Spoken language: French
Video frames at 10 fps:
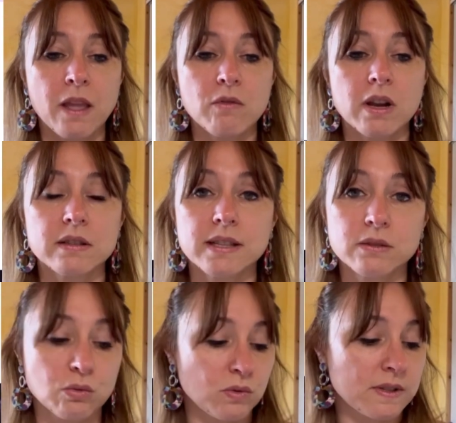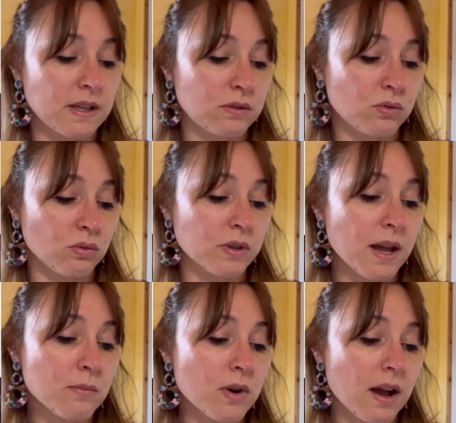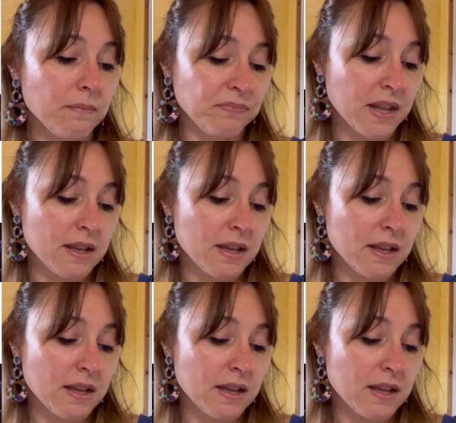Voilà, cette, cette gamme-là,